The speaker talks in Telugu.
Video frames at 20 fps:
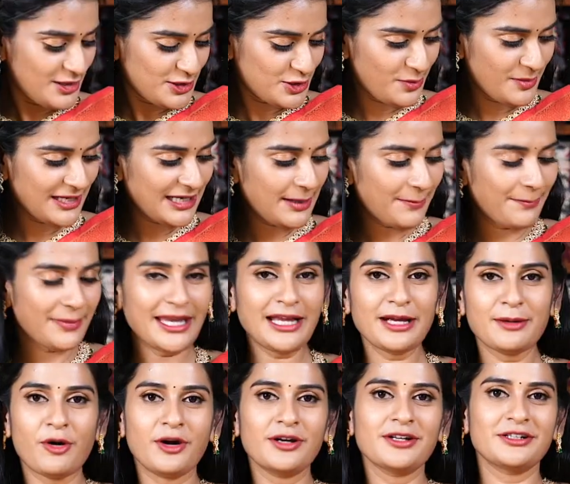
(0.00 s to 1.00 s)
సో మనకి
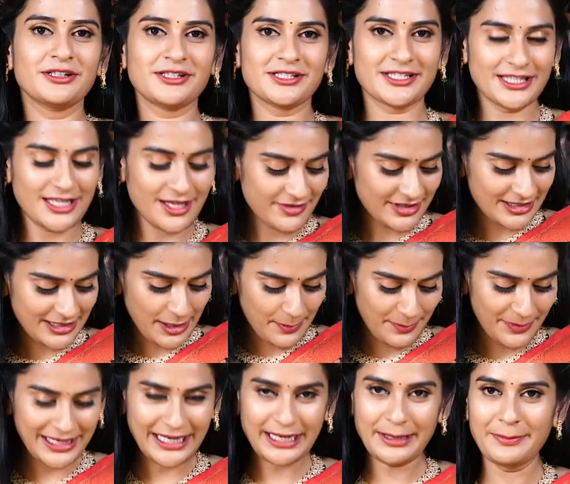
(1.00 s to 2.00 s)
పింక్ బార్డర్ వచ్చింది ఇది
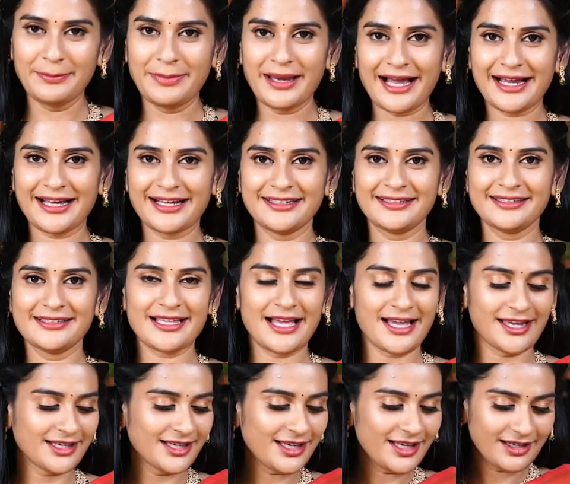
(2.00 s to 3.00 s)
కంప్లీట్ బ్లాక్ కలర్
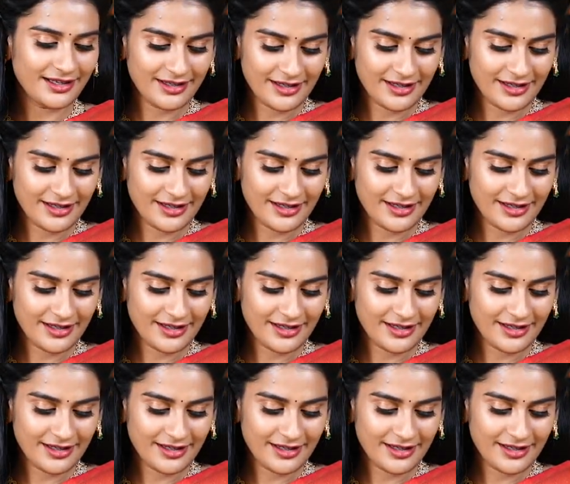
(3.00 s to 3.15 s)
శారీ